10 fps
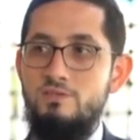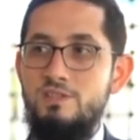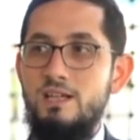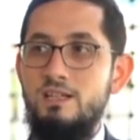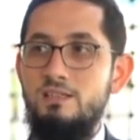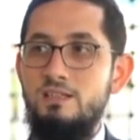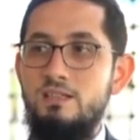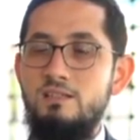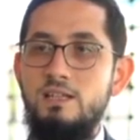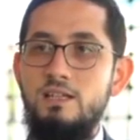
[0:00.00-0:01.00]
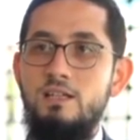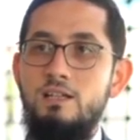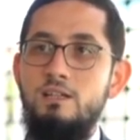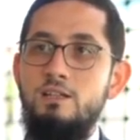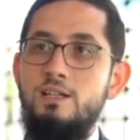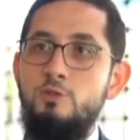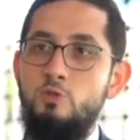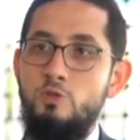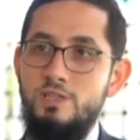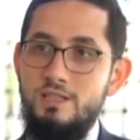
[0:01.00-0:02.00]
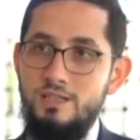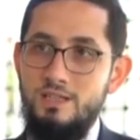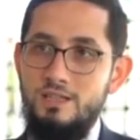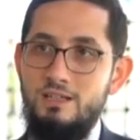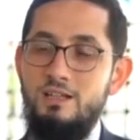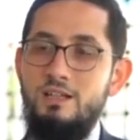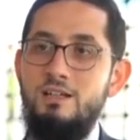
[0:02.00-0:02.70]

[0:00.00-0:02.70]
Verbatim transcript: Ev ziyaretlerinde e, Türkiye'ye,